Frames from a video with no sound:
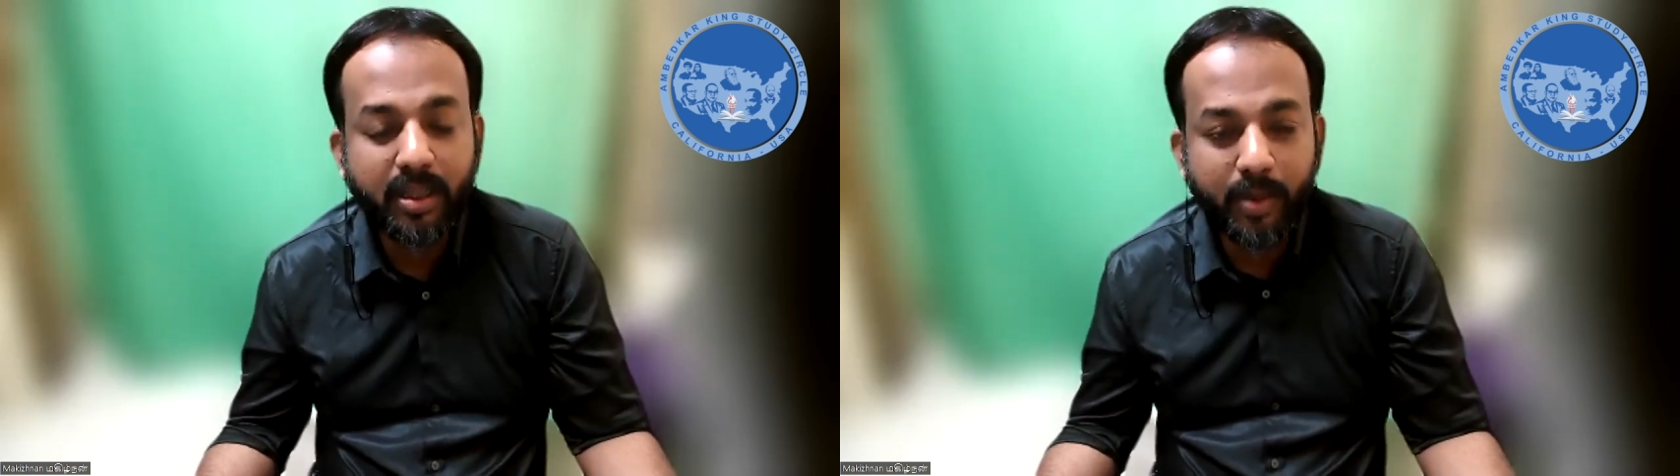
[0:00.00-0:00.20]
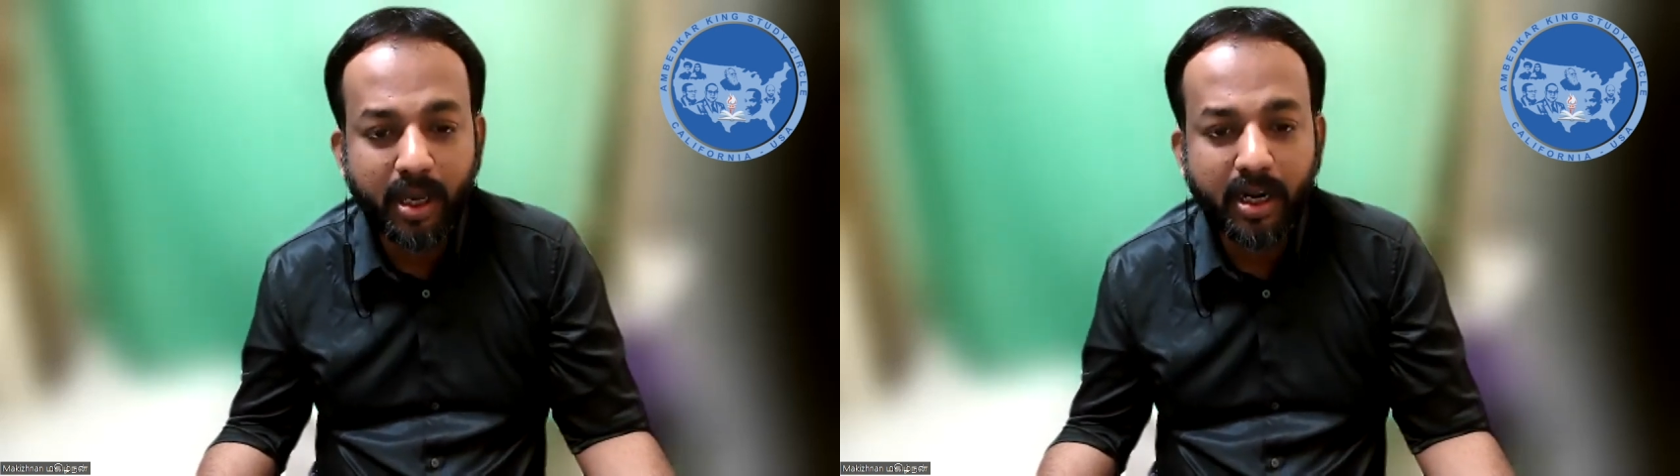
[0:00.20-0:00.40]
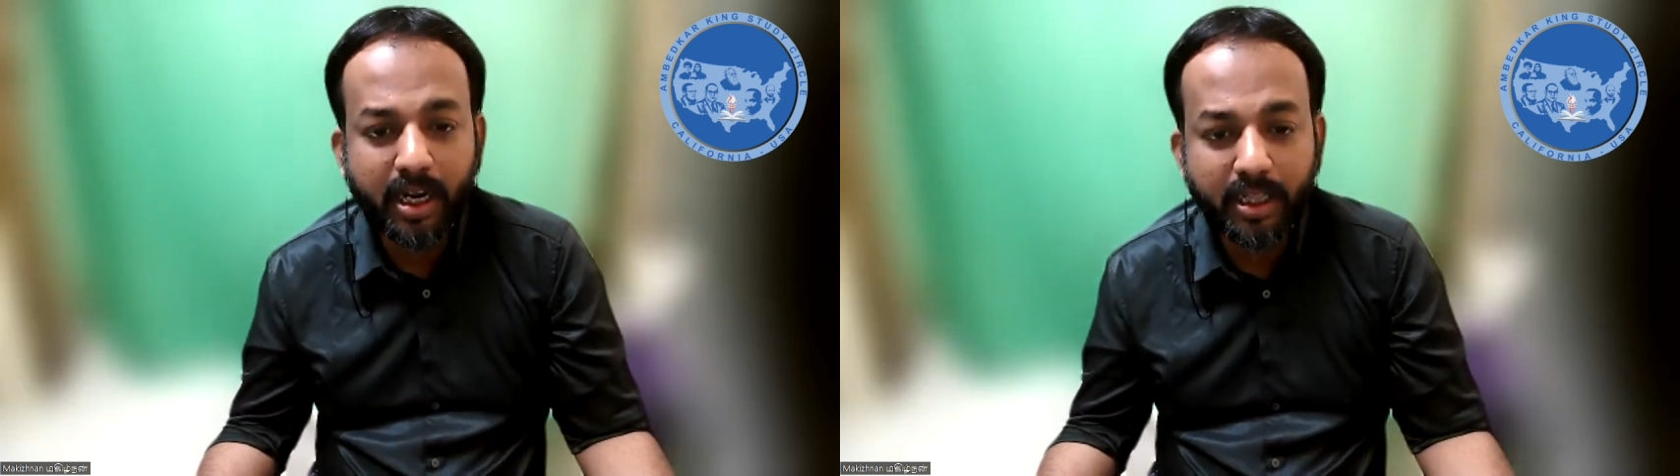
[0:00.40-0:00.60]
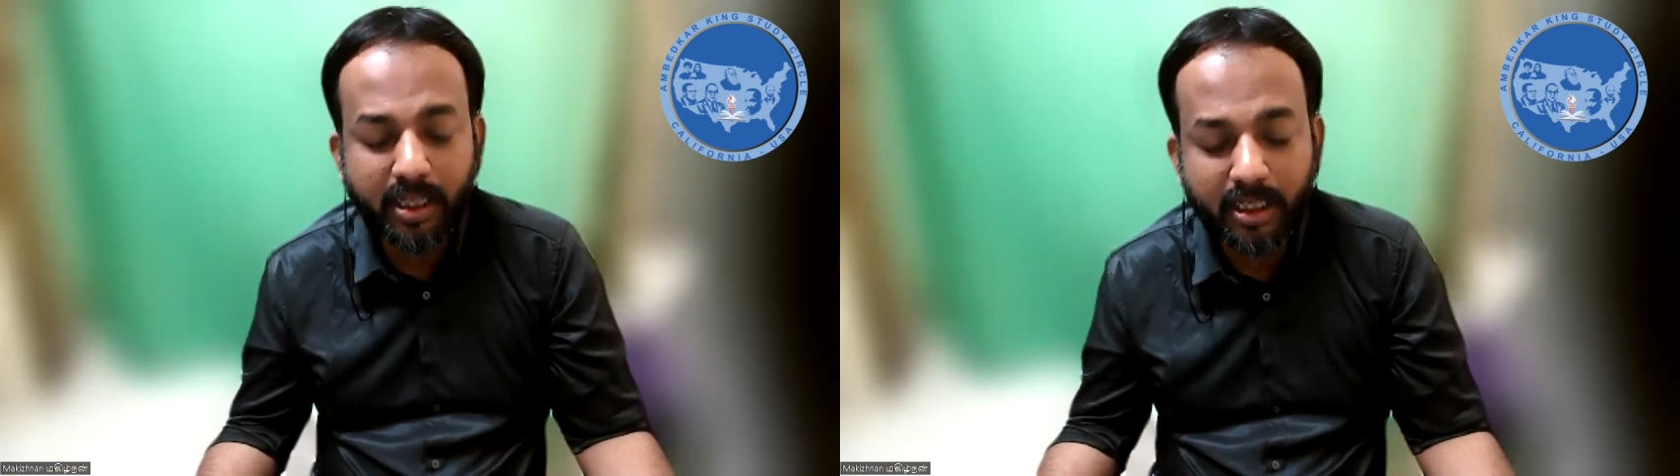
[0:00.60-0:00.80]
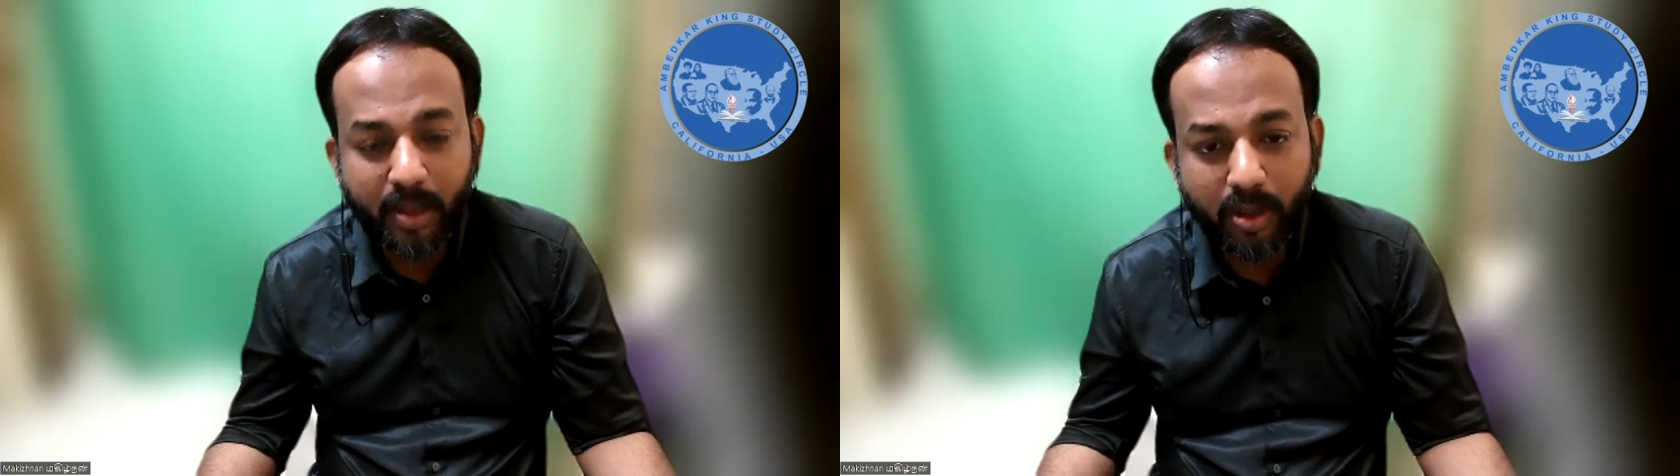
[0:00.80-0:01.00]
मगर
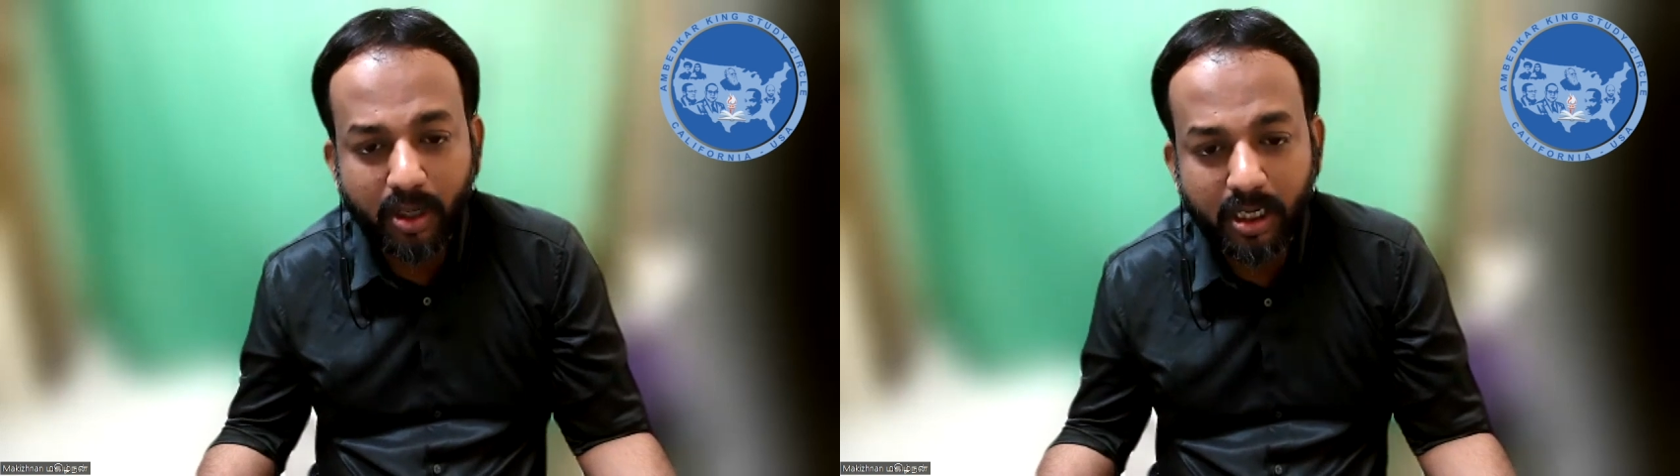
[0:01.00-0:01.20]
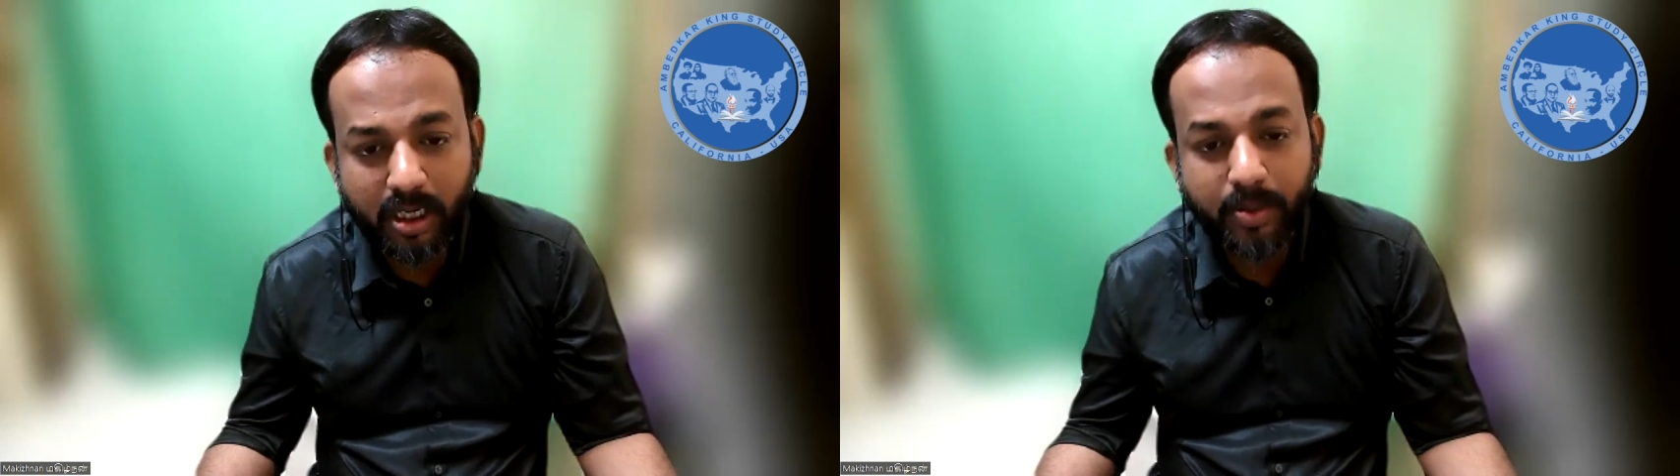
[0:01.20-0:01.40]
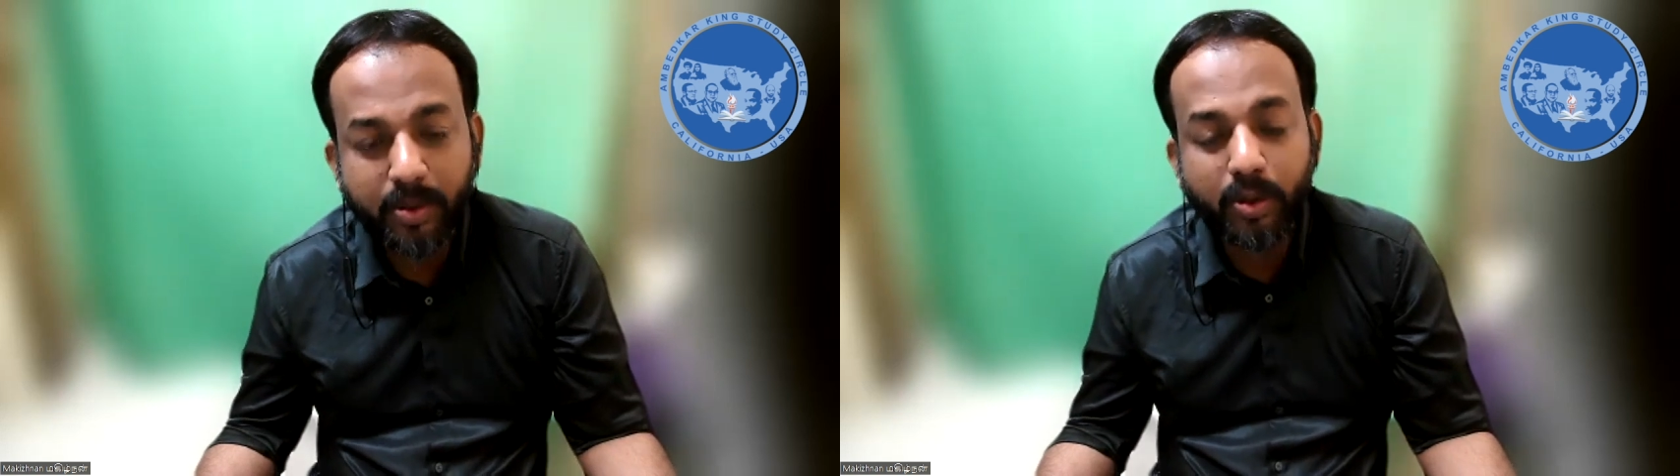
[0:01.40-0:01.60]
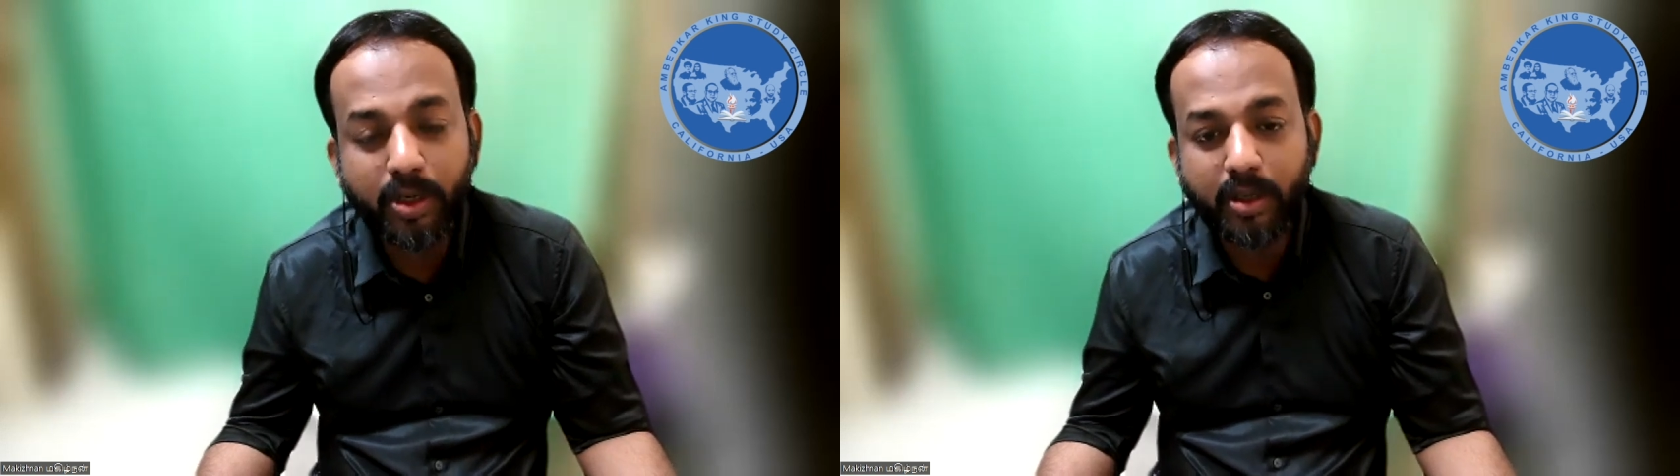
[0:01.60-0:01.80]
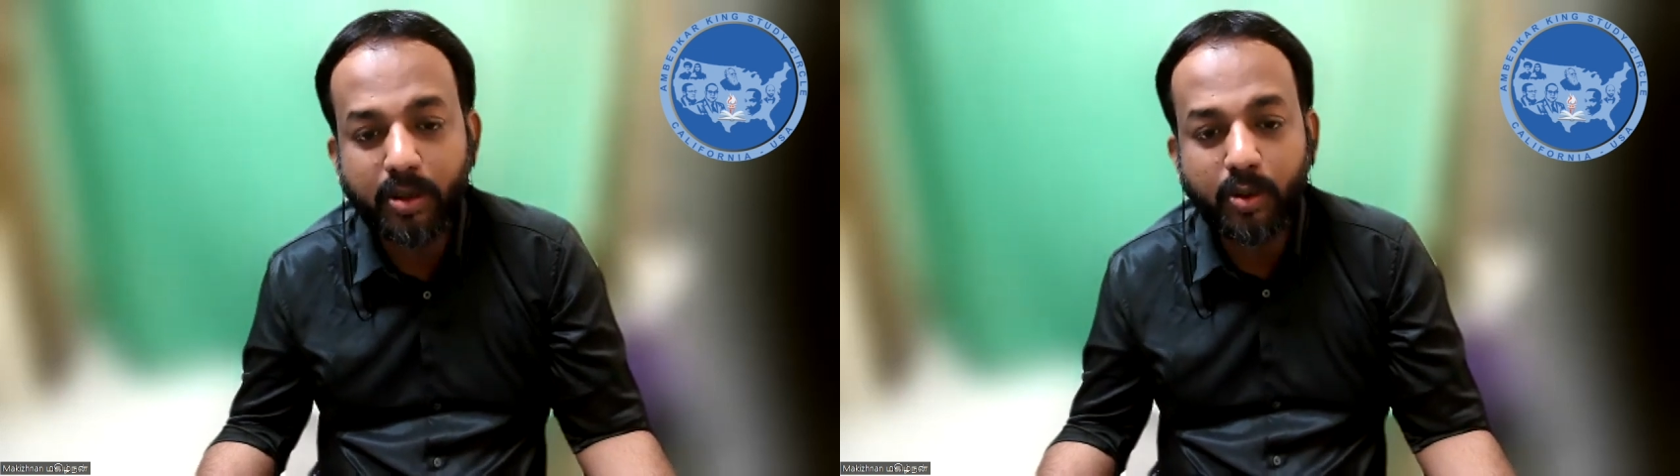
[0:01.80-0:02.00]
नरेंद्र दाभोलकर का भी
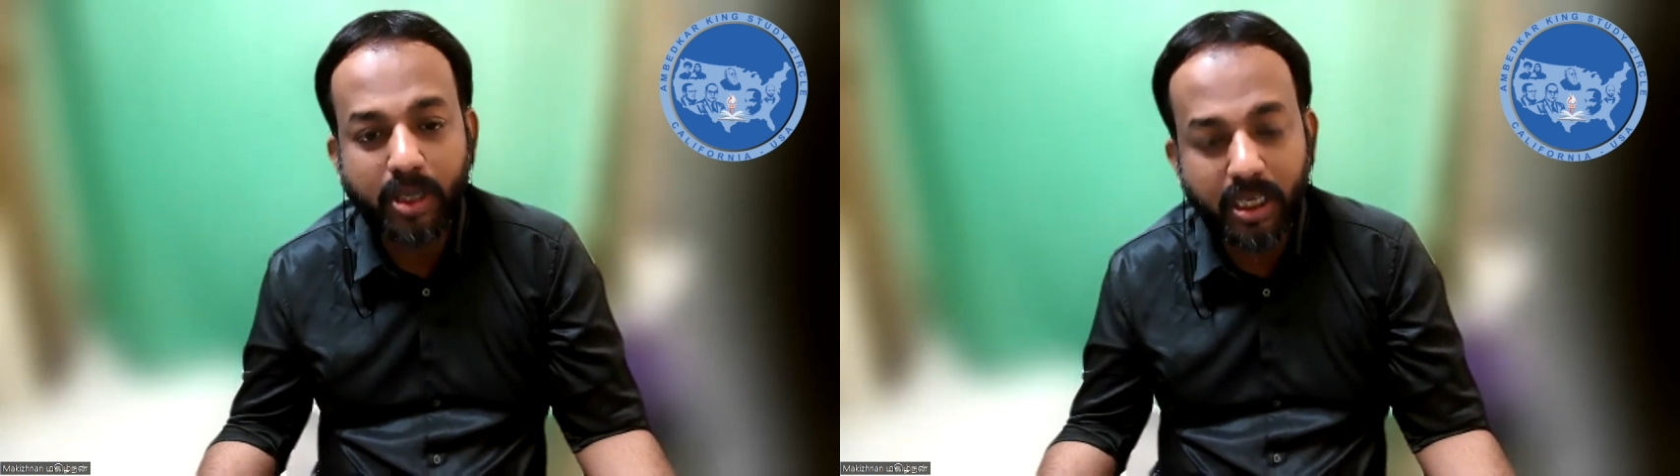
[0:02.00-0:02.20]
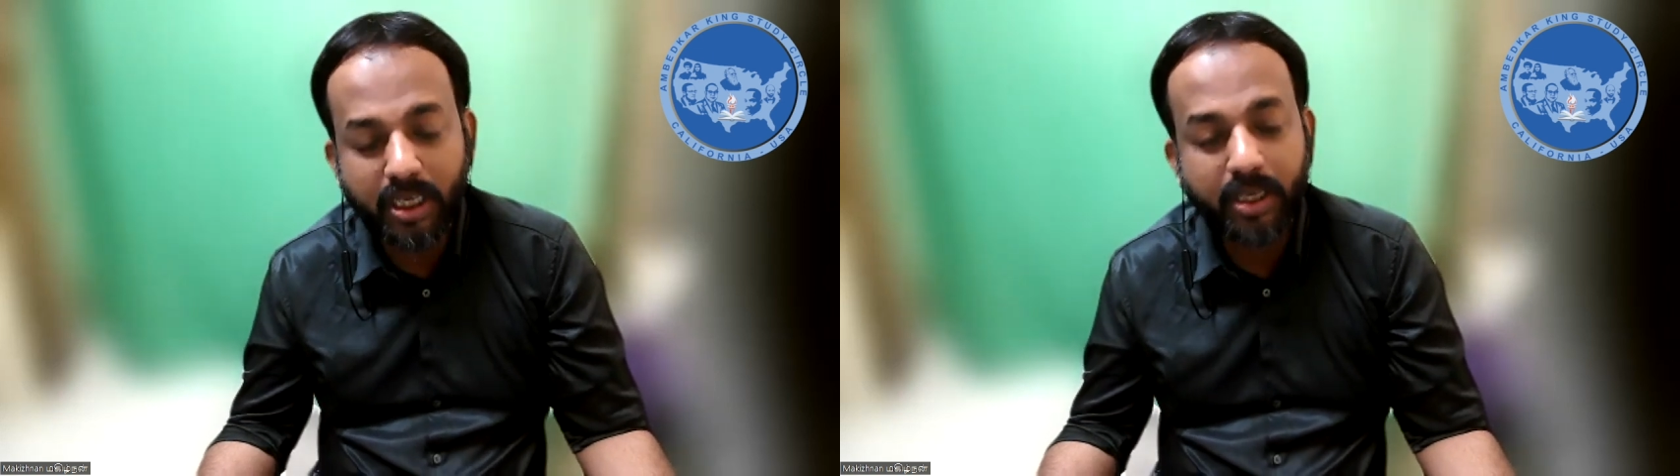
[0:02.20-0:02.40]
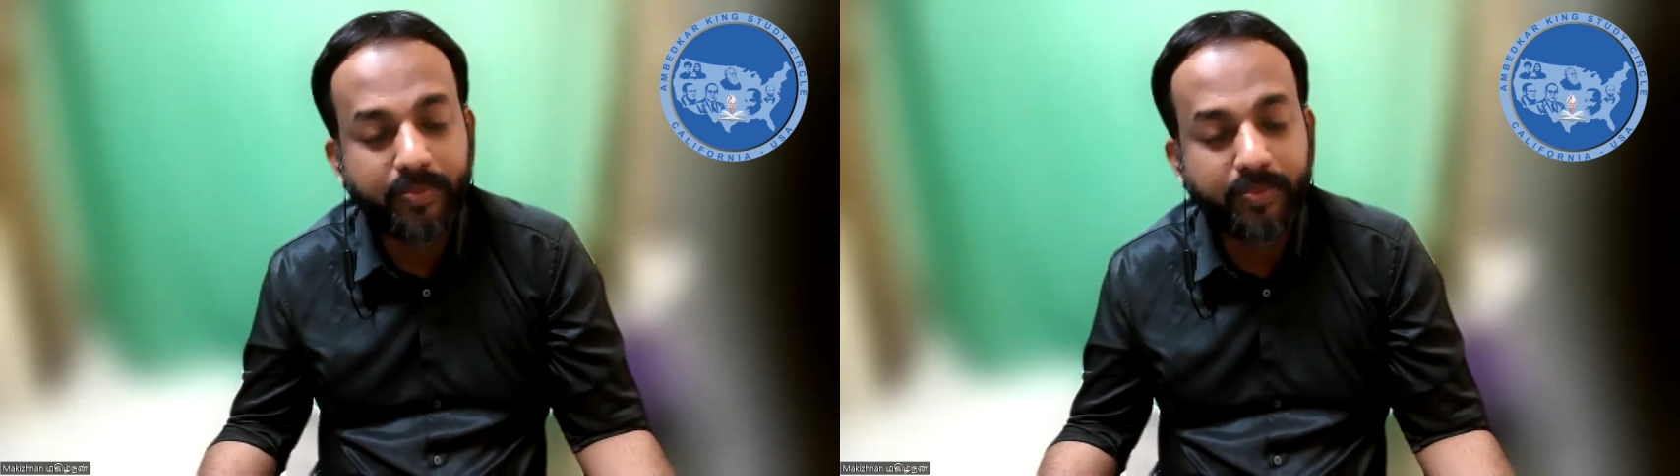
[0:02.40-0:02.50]
उन्हीं वही